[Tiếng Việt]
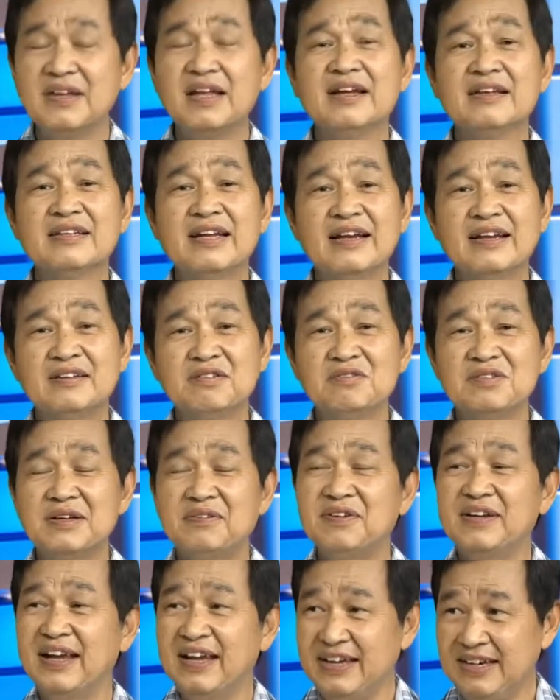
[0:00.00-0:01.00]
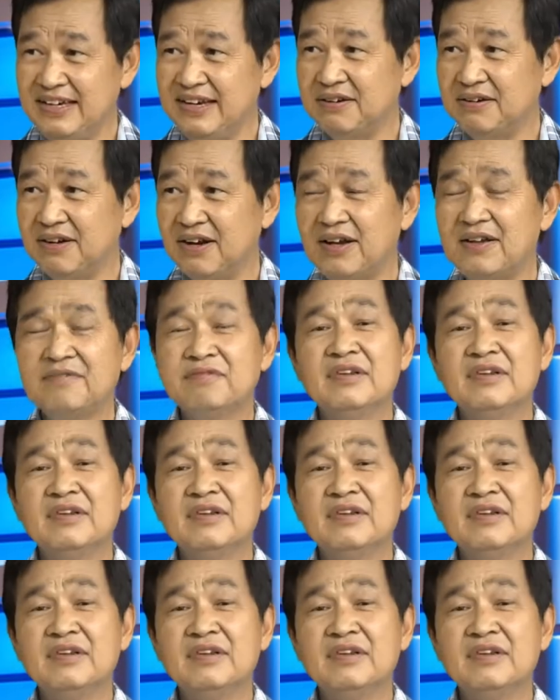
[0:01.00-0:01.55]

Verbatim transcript: Thành ra chúng ta phải để ý điều đó.